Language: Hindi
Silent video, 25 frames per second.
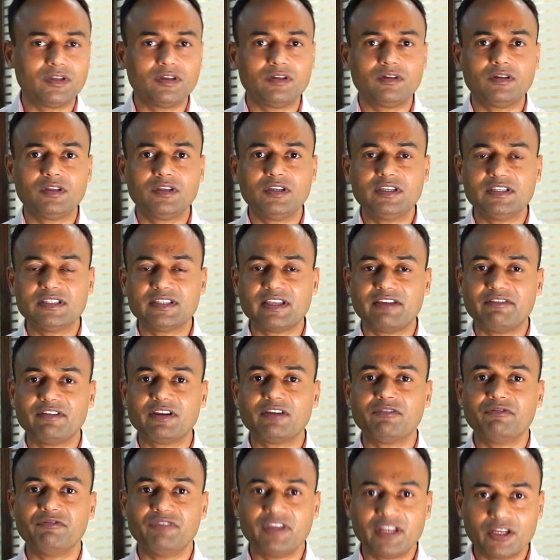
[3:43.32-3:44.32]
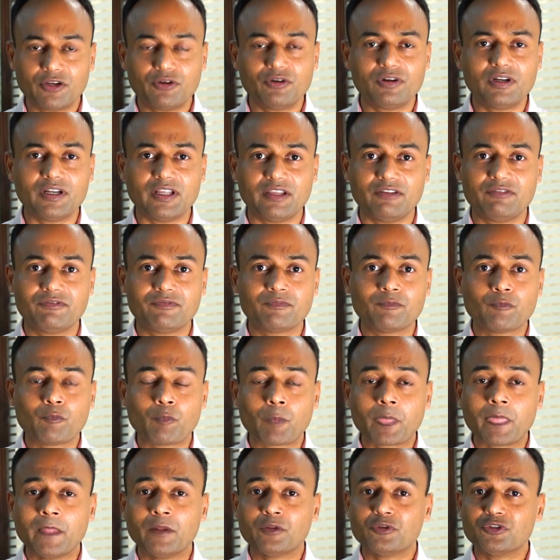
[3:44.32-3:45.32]
ही इज़ हैविंग अ वेरी गुड लाइफ
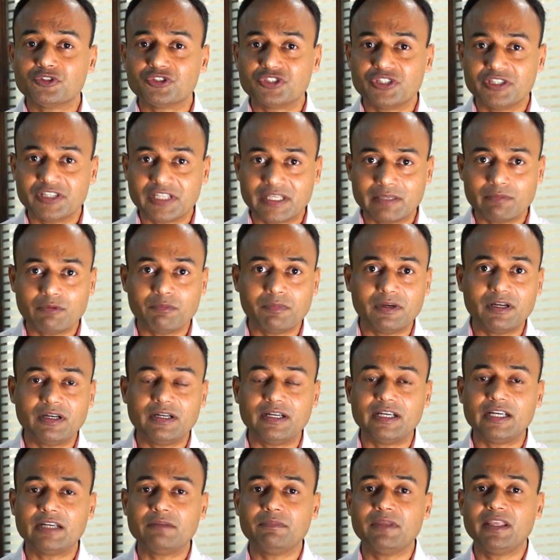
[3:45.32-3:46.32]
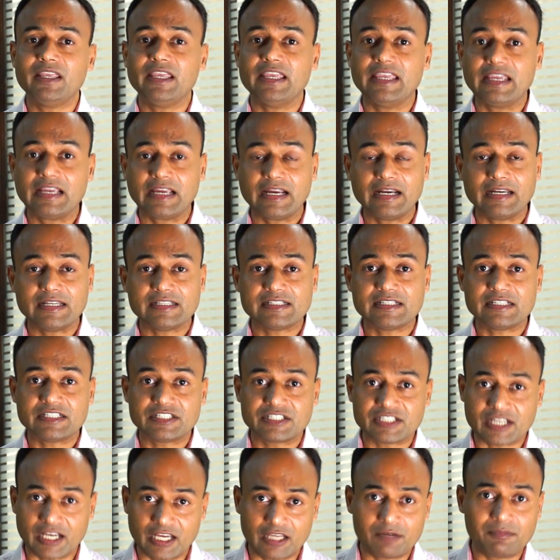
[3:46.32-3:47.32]
तो जिनकी भी बर्थ डेट में एक का डिजिट
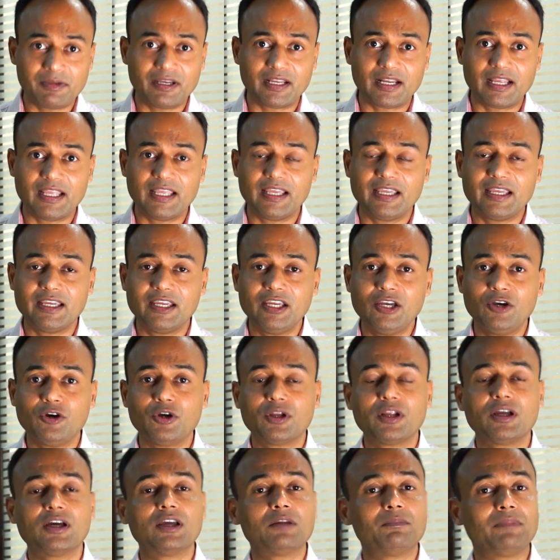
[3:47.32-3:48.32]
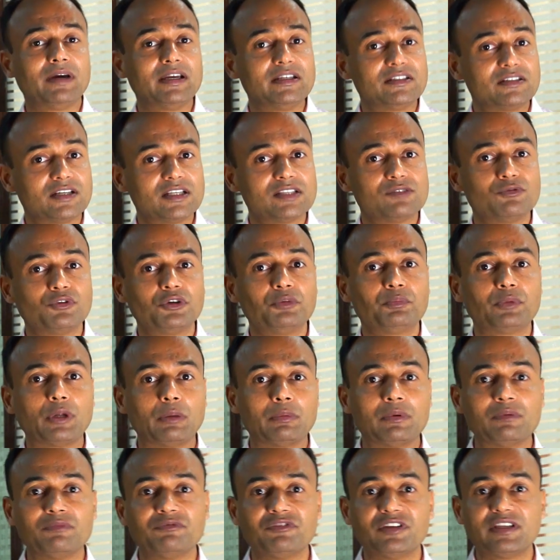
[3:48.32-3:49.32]
चार बार आया है और अगर बाई चांस वो कोई
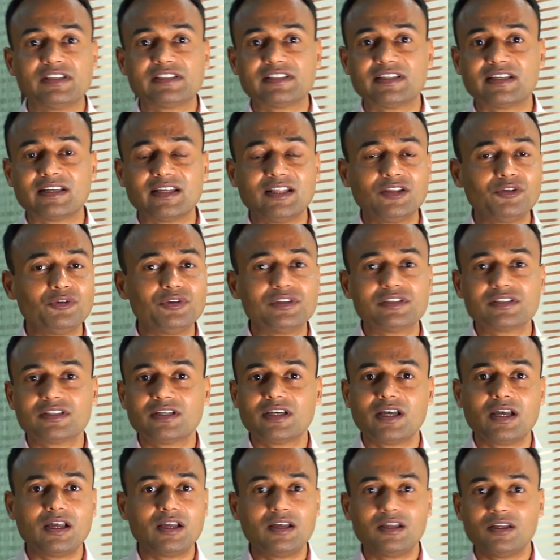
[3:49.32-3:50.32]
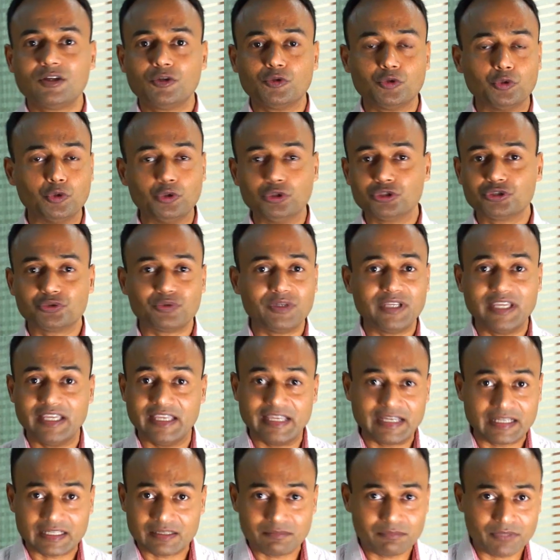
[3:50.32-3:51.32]
प्रॉब्लम फेस करें तो इसका दोष कोई
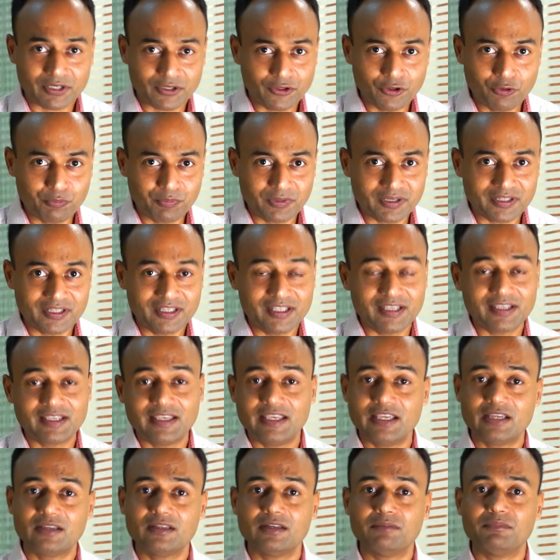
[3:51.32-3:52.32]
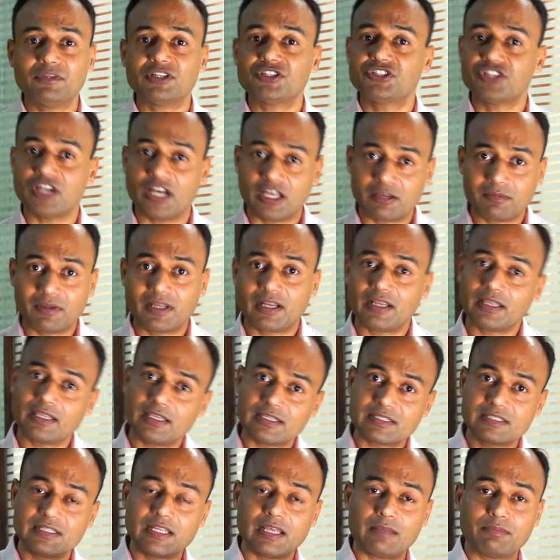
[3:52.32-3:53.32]
एक नंबर के ऊपर नहीं है कि एक नंबर चार बार आ गया
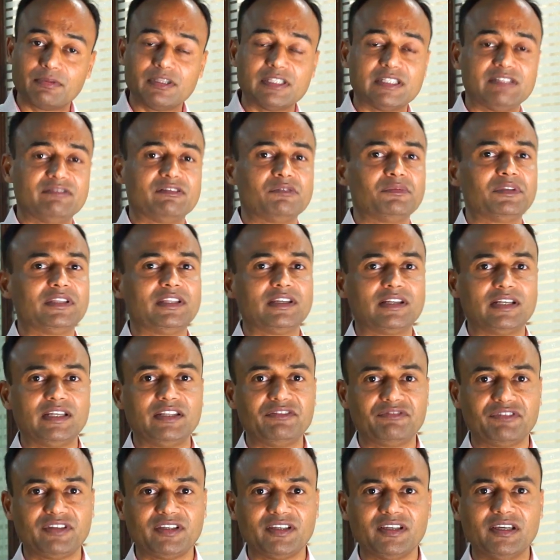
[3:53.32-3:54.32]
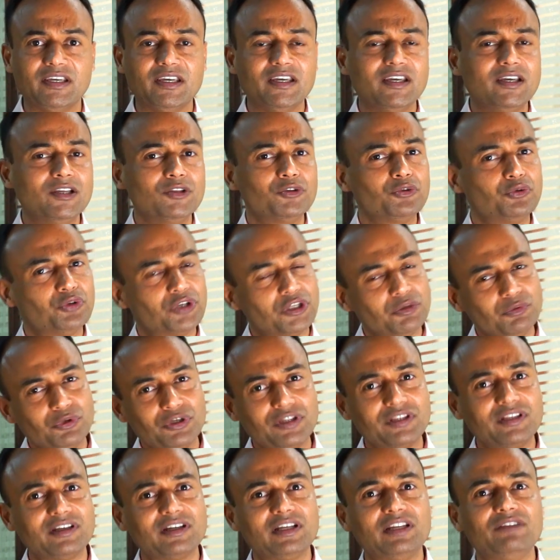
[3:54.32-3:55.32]
इसलिए आपके जीवन में तकलीफें हैं छोटी मोटी
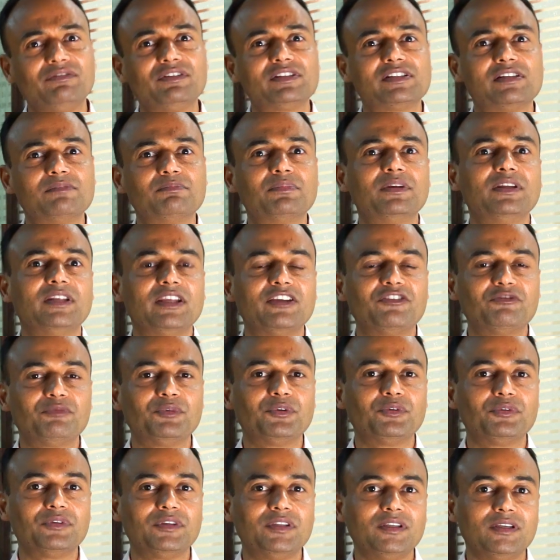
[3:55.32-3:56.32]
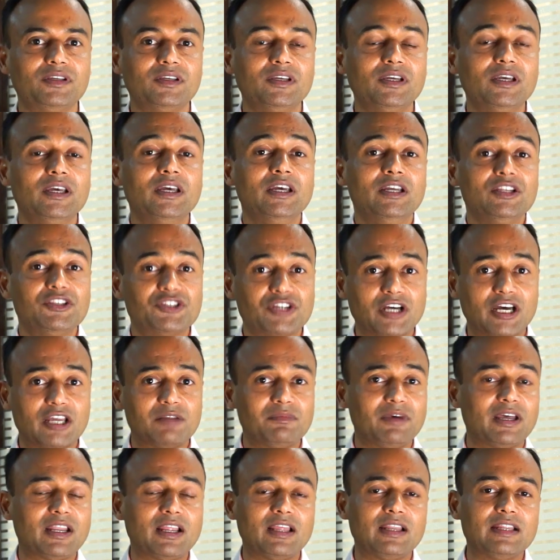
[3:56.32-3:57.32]
तकलीफें सबकी लाइफ में होती हैं चार
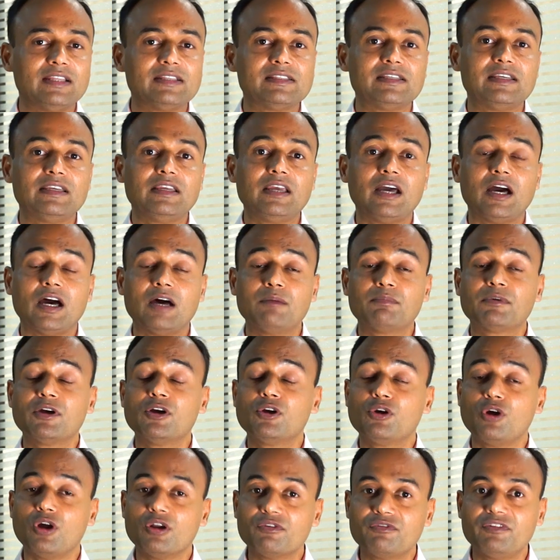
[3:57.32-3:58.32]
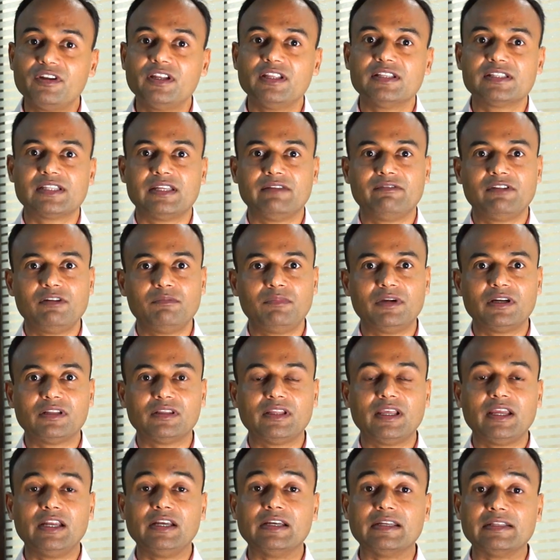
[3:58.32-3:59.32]
बार आने से आपका कॉन्फिडेंस लेवल बढ़ता
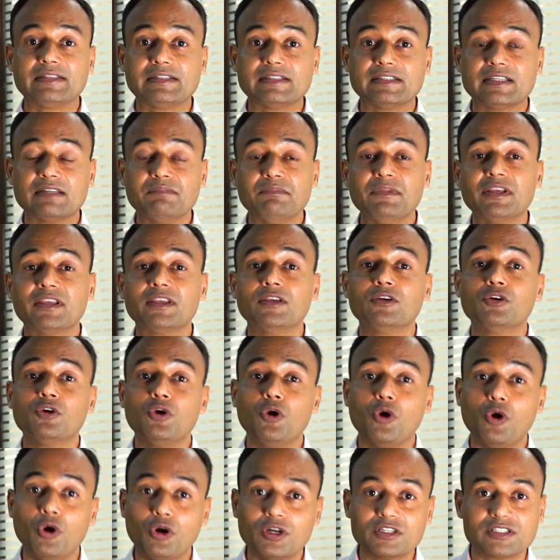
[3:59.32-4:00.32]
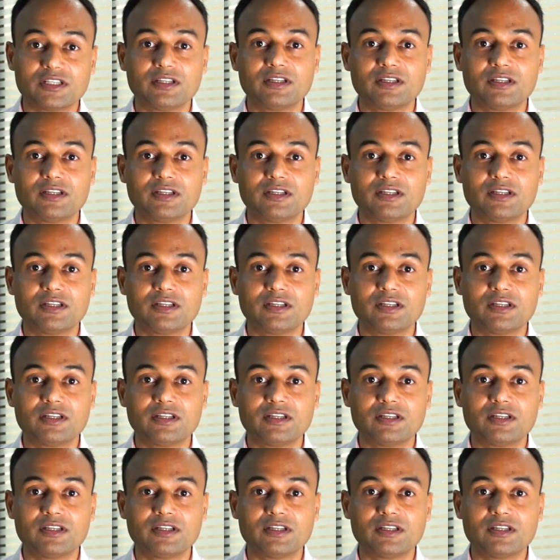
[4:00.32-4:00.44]
है डिसीजन मेकिंग को और ज़्यादा